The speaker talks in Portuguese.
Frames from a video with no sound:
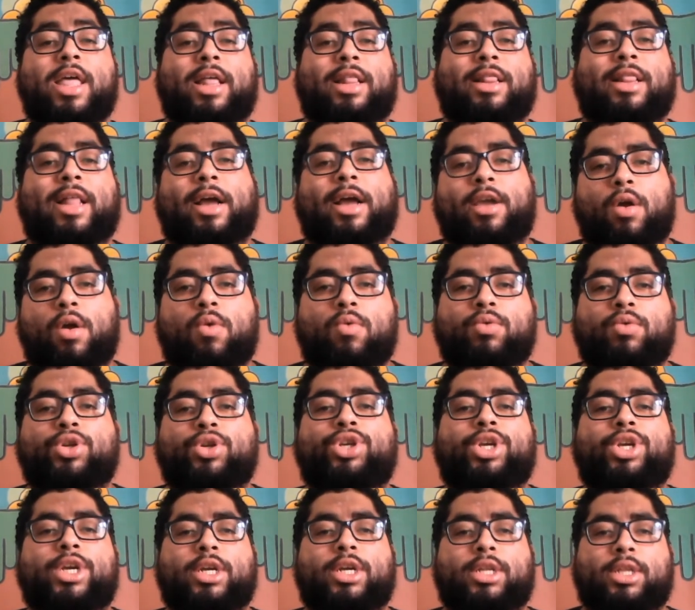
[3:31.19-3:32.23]
Daqui a alguns
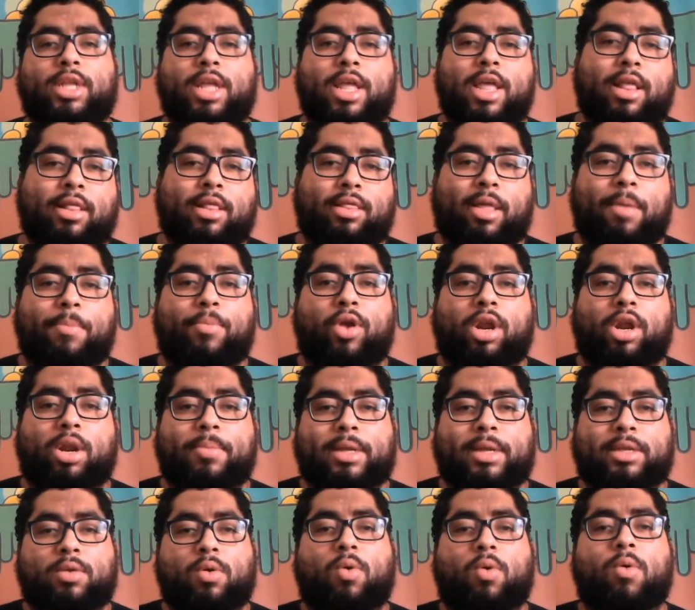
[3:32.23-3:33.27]
dias tem
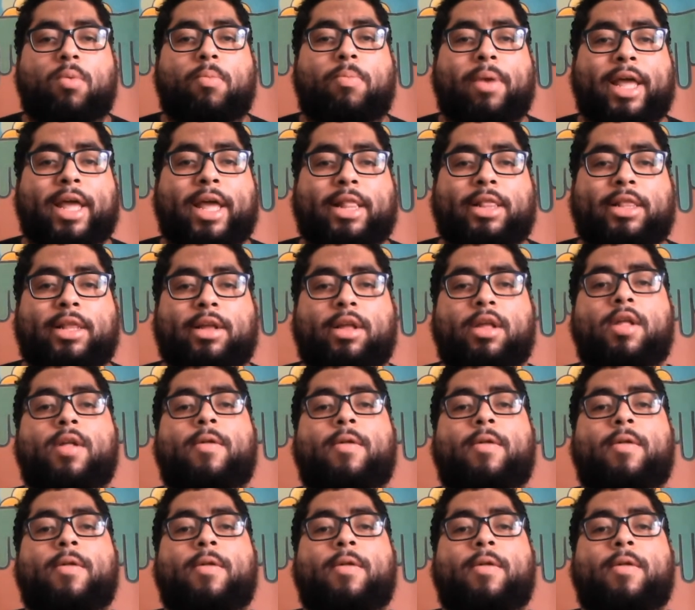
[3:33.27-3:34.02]
programação completa